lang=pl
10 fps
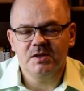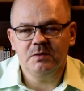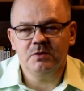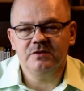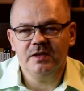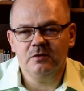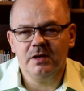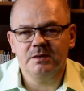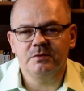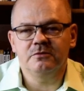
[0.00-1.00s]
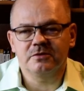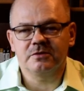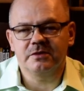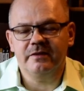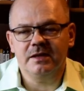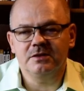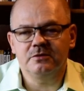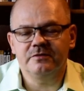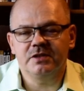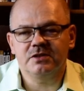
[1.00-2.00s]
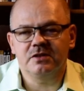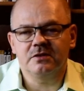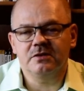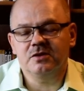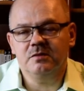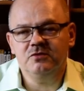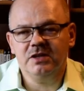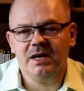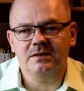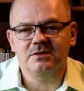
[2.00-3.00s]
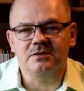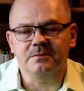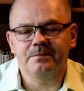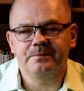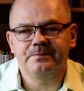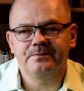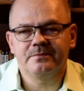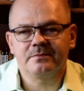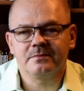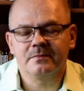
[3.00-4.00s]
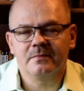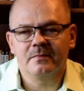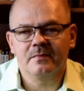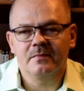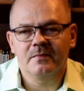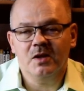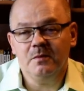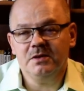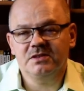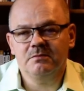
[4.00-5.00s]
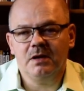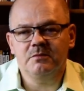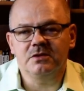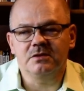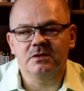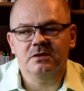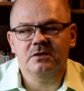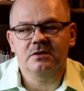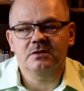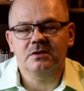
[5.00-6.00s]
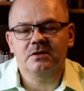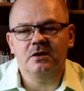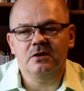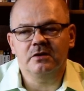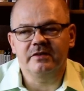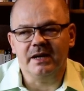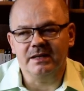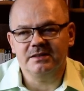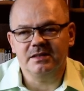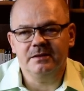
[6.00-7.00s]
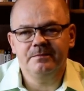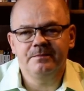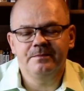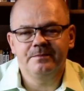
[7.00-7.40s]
Dym od wielu lat był używany również do komunikacji. Obecnie mamy kolorowe race,